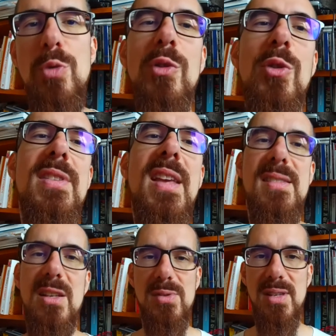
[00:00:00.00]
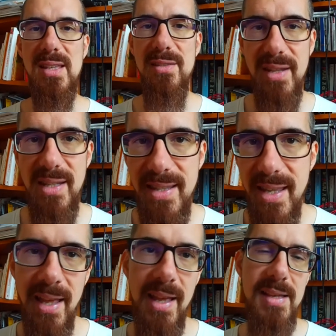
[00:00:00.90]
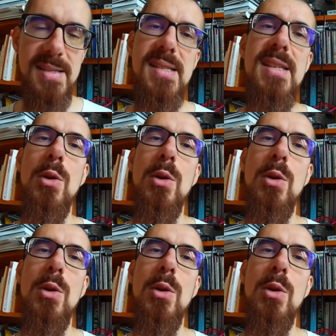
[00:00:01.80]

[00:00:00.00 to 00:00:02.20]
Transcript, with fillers: votre thèse et que vous avez été validé, si